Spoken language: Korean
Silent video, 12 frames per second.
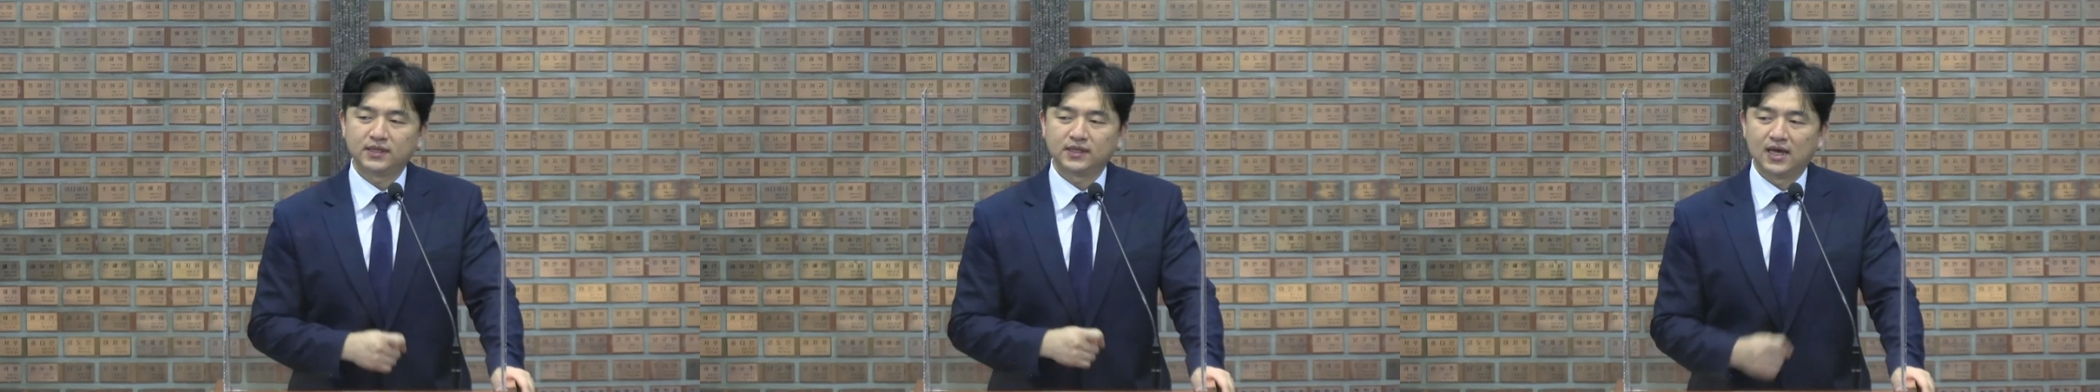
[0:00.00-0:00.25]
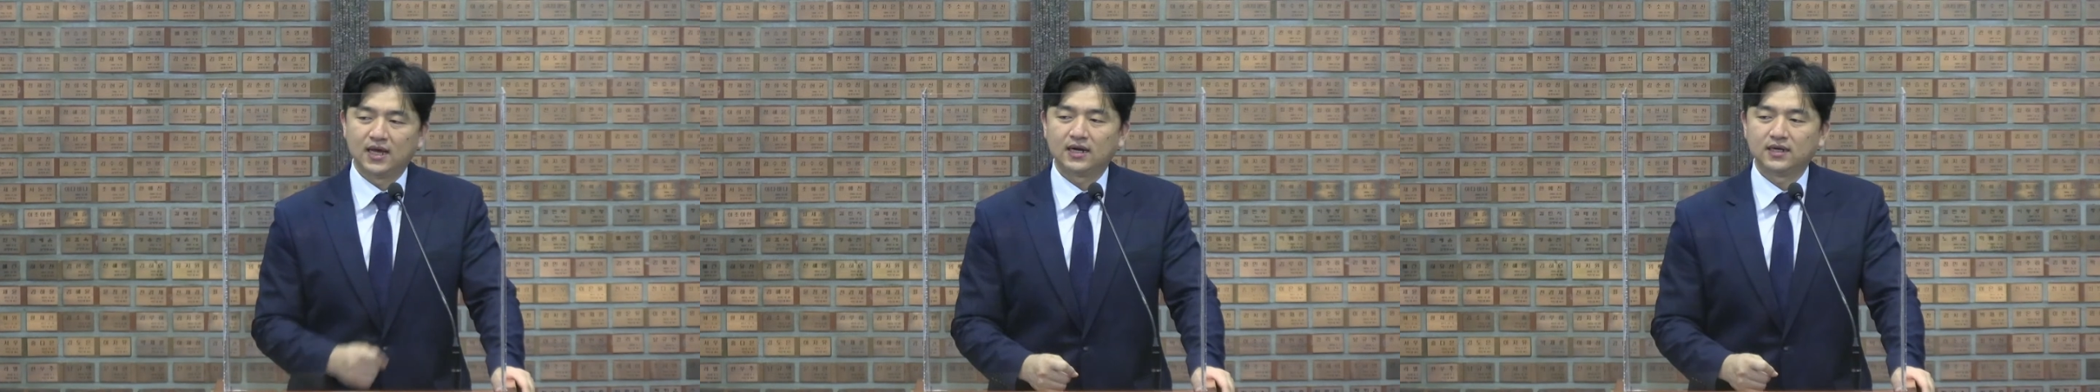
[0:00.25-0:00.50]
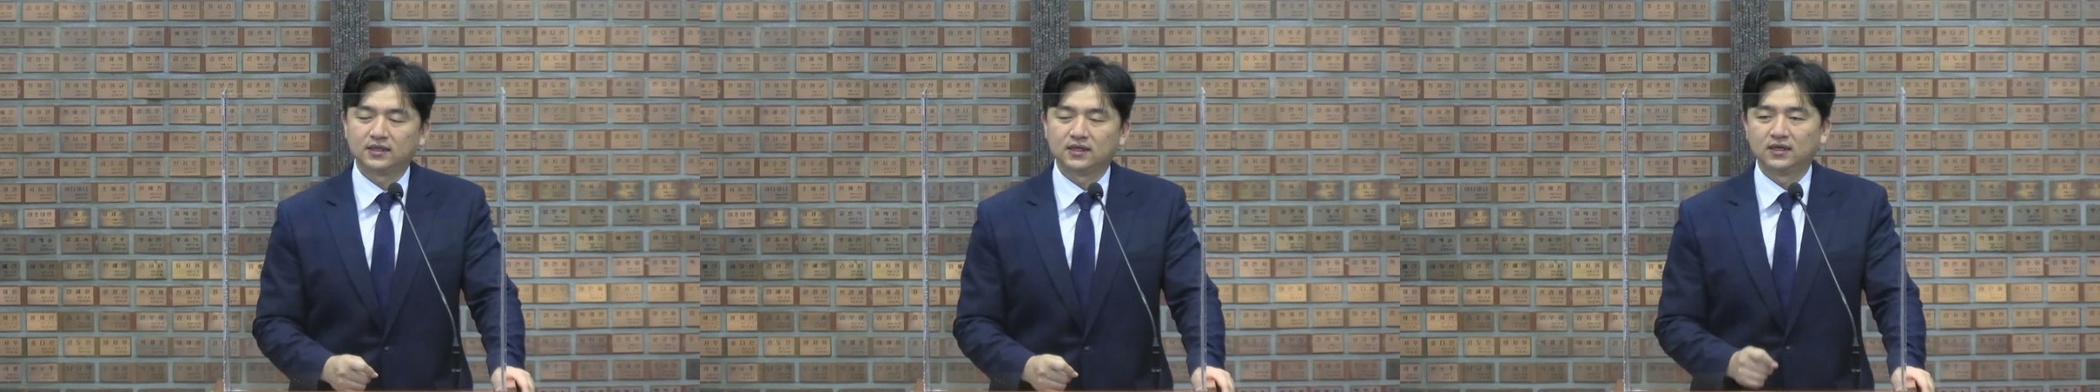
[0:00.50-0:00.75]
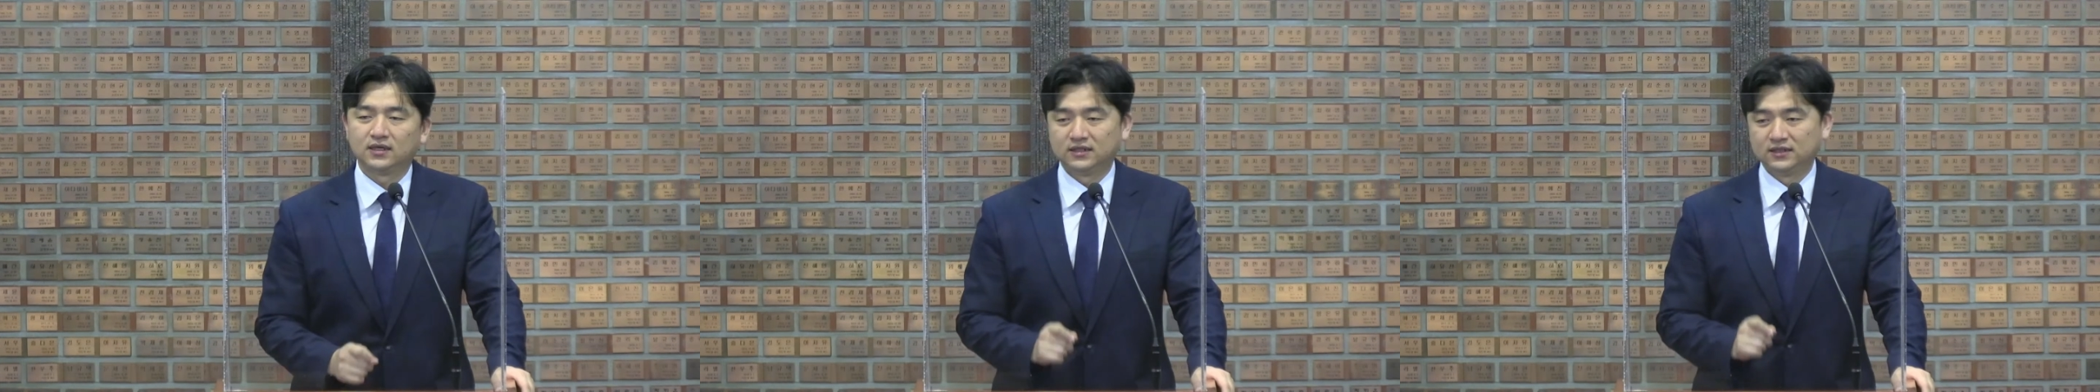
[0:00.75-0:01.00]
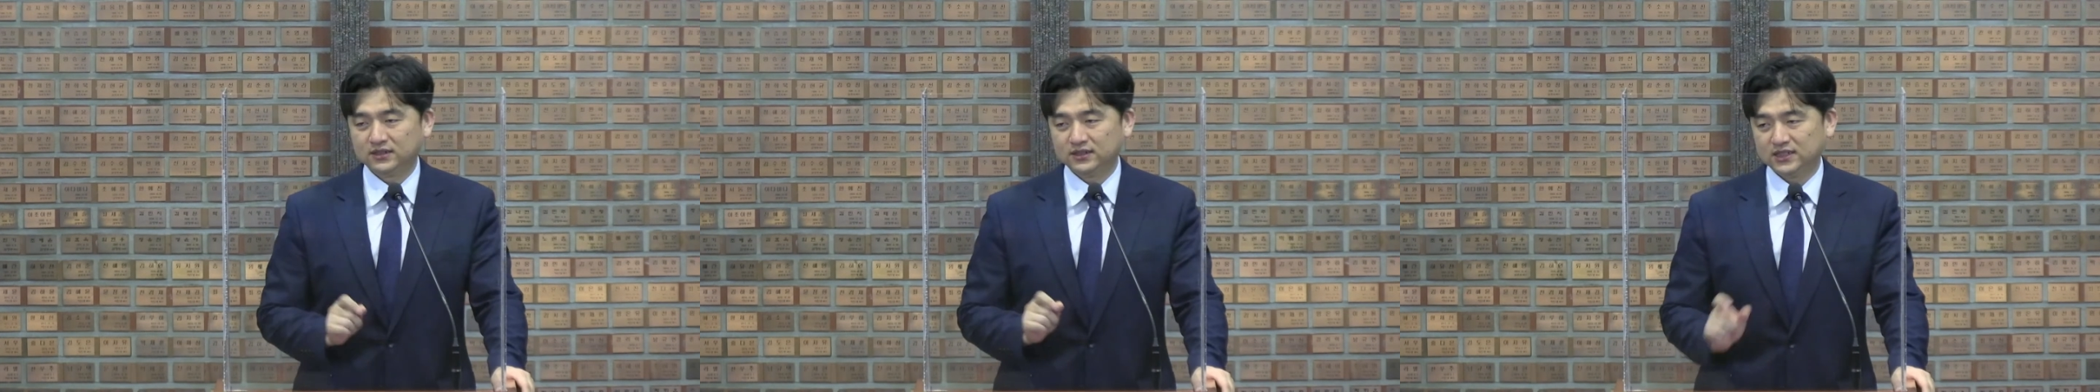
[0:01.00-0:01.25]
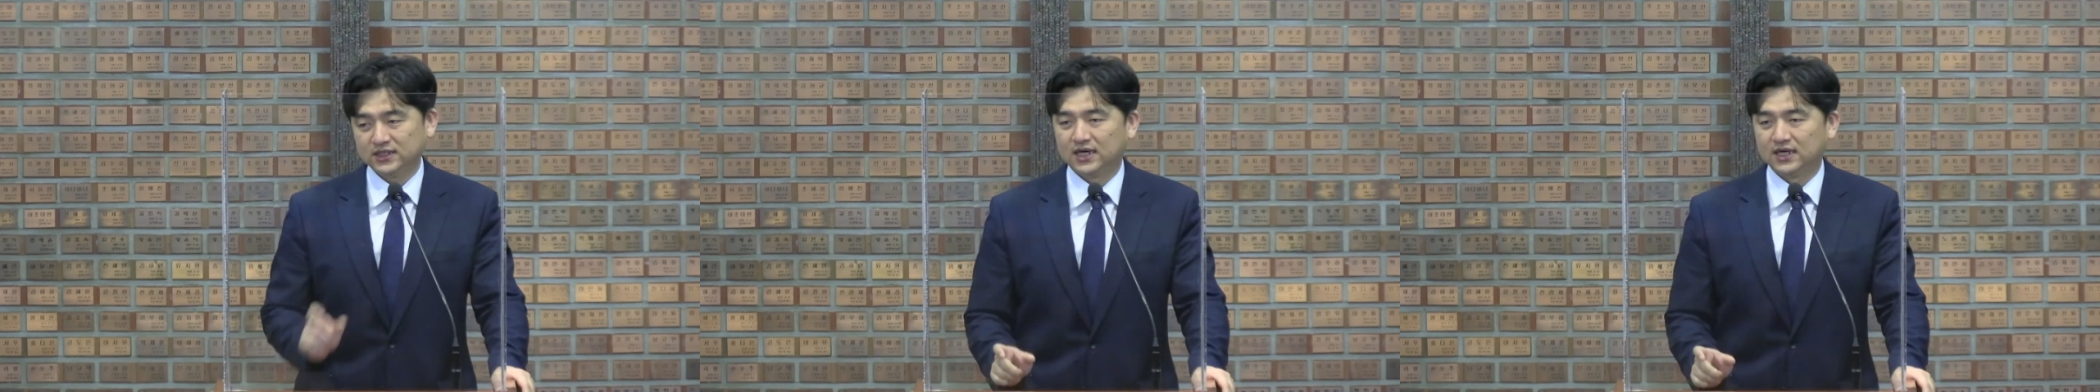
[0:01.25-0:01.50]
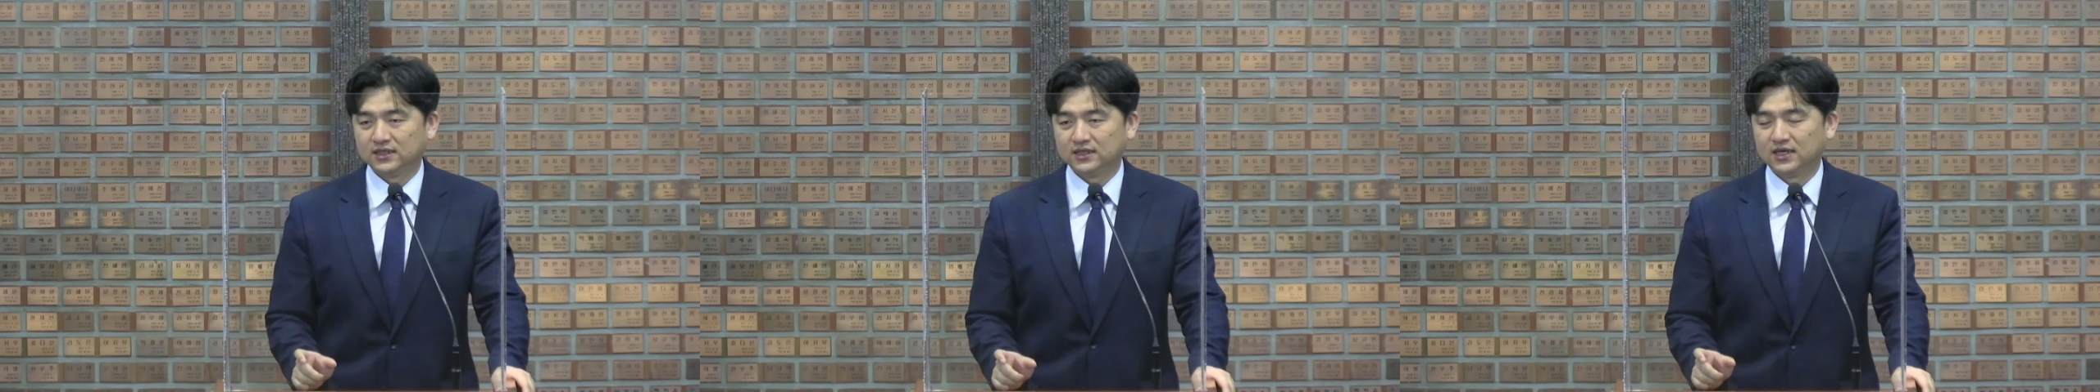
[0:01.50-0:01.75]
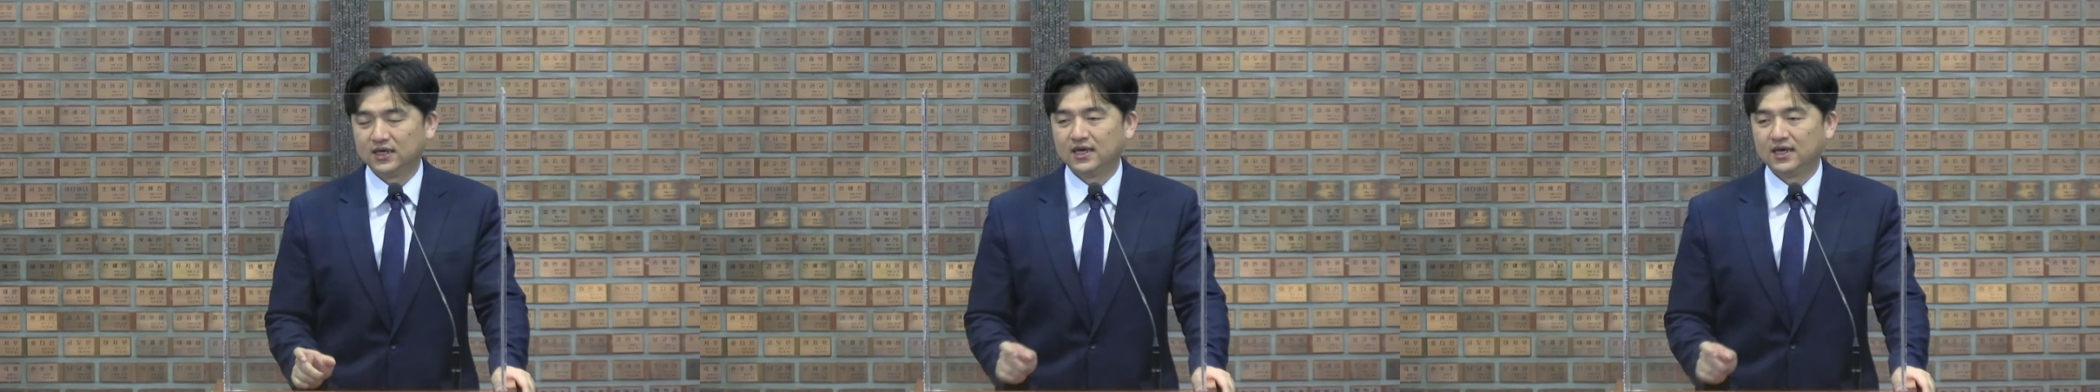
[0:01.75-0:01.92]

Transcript: 나아갈 때 그 시간이